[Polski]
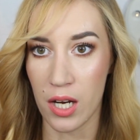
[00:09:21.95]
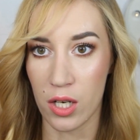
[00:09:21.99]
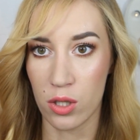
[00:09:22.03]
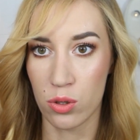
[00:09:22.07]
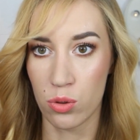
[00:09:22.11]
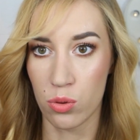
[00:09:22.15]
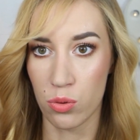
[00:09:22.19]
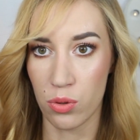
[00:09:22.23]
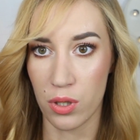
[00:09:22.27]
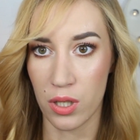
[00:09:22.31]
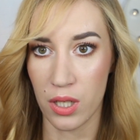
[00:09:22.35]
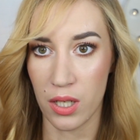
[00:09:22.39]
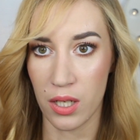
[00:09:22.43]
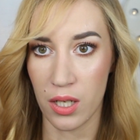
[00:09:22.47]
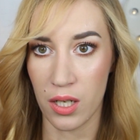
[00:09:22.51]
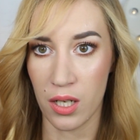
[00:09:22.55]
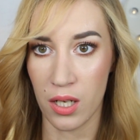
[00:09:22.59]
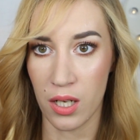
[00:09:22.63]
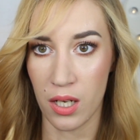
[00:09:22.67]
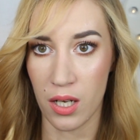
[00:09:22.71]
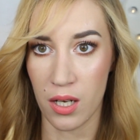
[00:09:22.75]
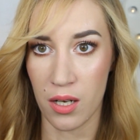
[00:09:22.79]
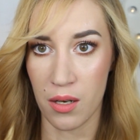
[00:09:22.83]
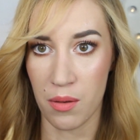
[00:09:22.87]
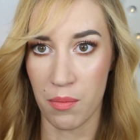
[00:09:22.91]
który
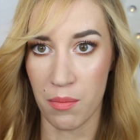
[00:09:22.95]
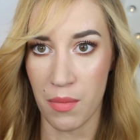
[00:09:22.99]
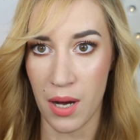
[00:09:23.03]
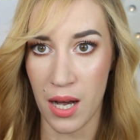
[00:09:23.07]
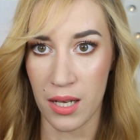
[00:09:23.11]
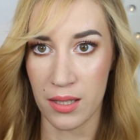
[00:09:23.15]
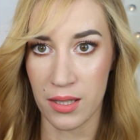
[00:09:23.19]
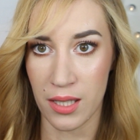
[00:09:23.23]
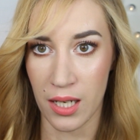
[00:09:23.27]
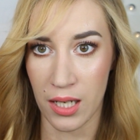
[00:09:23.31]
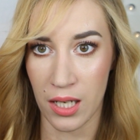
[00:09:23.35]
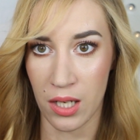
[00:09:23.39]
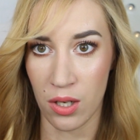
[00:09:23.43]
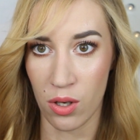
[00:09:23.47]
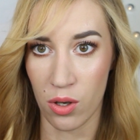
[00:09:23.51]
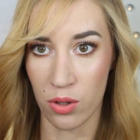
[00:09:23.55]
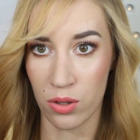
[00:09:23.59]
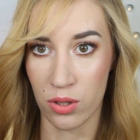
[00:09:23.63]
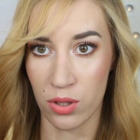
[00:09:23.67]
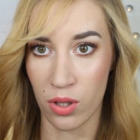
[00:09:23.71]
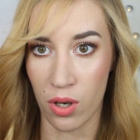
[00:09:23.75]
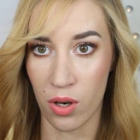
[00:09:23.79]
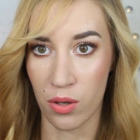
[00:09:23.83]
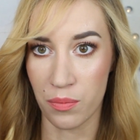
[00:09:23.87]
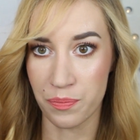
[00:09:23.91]
ma taki
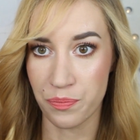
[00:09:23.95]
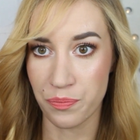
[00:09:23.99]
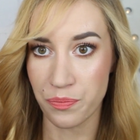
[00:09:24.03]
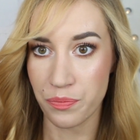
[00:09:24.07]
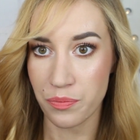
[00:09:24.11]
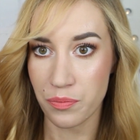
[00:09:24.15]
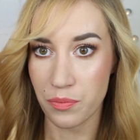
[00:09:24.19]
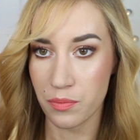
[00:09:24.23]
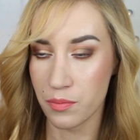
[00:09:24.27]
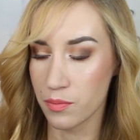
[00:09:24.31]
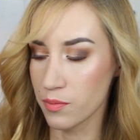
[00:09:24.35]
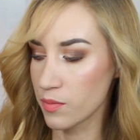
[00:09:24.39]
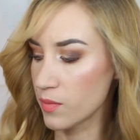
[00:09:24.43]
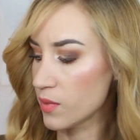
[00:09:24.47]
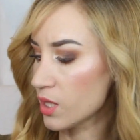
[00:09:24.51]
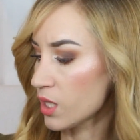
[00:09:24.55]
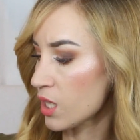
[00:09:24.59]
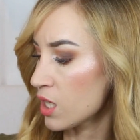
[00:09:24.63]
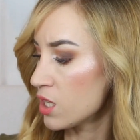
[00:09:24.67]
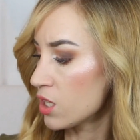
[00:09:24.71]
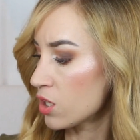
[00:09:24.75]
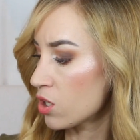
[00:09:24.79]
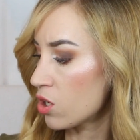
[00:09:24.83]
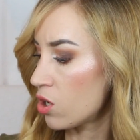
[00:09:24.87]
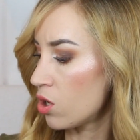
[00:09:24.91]
oto
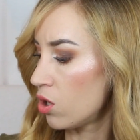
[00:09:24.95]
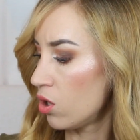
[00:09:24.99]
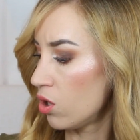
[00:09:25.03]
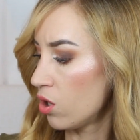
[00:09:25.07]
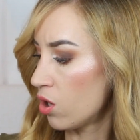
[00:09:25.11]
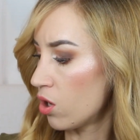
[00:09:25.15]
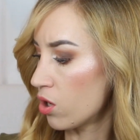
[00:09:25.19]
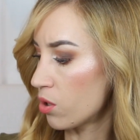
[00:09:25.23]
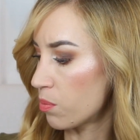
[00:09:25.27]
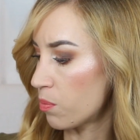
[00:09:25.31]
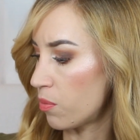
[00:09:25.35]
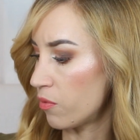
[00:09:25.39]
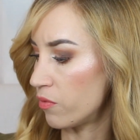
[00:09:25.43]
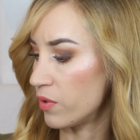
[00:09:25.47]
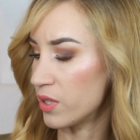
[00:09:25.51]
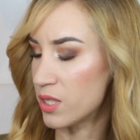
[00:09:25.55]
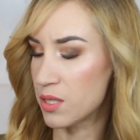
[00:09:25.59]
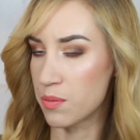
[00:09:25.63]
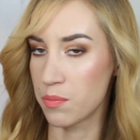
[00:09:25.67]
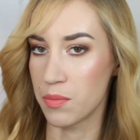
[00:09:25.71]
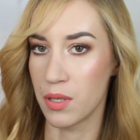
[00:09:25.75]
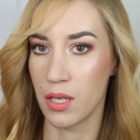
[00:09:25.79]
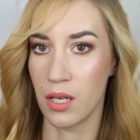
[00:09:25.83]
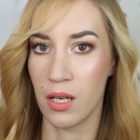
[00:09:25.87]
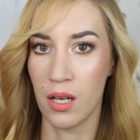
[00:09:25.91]
kolor
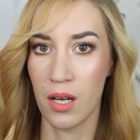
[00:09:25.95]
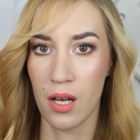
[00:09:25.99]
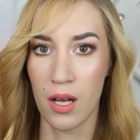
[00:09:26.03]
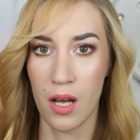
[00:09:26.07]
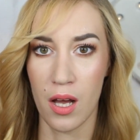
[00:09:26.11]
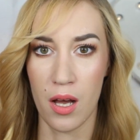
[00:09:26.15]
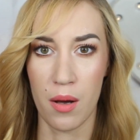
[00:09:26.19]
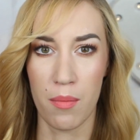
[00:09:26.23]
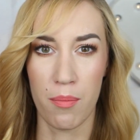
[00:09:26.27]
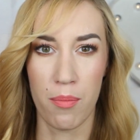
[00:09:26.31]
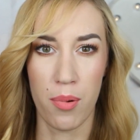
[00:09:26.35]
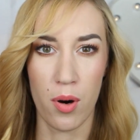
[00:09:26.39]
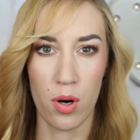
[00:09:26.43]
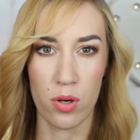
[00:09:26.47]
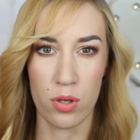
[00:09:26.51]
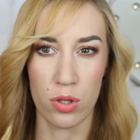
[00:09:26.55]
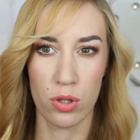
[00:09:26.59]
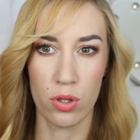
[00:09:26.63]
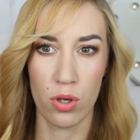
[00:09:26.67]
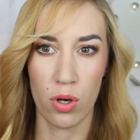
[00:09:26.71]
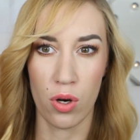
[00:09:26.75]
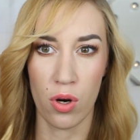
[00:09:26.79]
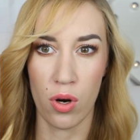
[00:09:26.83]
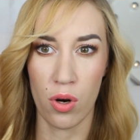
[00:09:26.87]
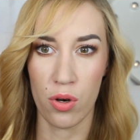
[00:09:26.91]
powiedzmy
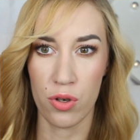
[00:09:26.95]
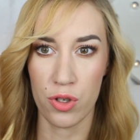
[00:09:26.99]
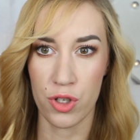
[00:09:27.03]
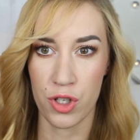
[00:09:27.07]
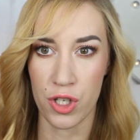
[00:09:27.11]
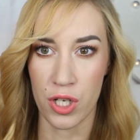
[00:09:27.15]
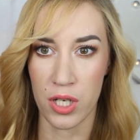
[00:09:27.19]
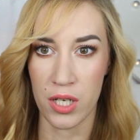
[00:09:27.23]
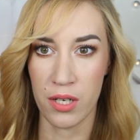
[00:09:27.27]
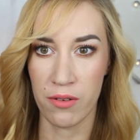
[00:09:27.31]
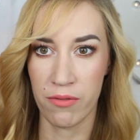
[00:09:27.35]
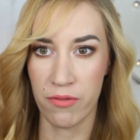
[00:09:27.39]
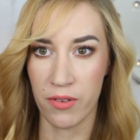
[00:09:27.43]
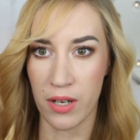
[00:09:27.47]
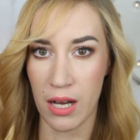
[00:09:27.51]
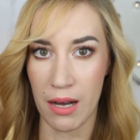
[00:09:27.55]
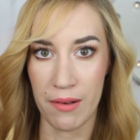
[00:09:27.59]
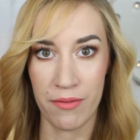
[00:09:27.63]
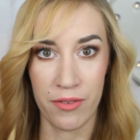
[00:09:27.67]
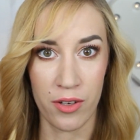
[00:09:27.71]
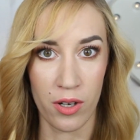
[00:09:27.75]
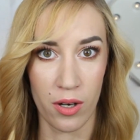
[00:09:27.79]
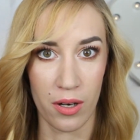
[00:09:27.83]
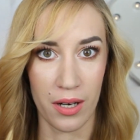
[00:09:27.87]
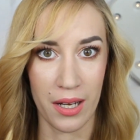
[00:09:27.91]
bordo,
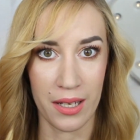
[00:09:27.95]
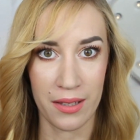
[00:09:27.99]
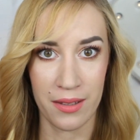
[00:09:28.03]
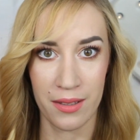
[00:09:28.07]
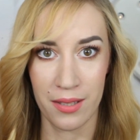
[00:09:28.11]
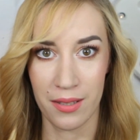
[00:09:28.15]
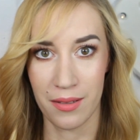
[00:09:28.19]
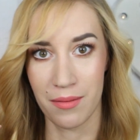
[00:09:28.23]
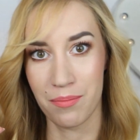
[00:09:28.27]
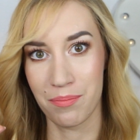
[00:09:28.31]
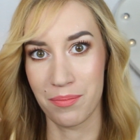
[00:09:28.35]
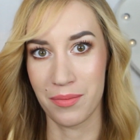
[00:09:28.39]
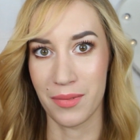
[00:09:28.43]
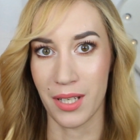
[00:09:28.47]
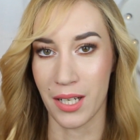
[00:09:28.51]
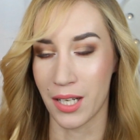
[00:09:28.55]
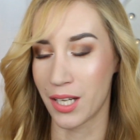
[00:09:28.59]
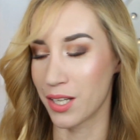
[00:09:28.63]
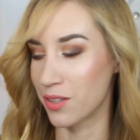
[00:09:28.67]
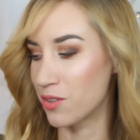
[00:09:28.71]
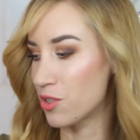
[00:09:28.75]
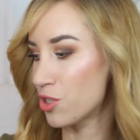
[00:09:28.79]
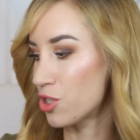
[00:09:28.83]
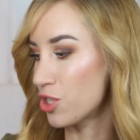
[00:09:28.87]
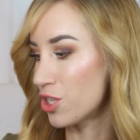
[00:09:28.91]
śliwka, fiolet
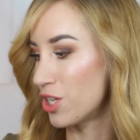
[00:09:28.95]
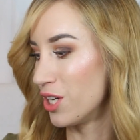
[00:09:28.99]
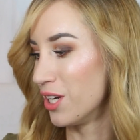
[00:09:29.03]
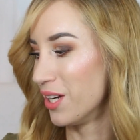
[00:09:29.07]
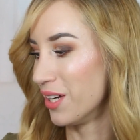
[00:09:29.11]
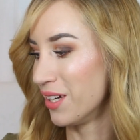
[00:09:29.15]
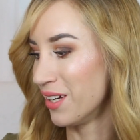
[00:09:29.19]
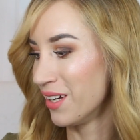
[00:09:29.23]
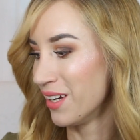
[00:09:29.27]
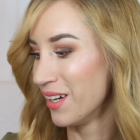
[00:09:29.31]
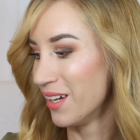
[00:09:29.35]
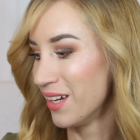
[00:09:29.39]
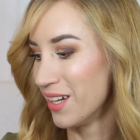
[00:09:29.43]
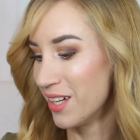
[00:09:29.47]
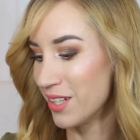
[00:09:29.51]
takie trzy,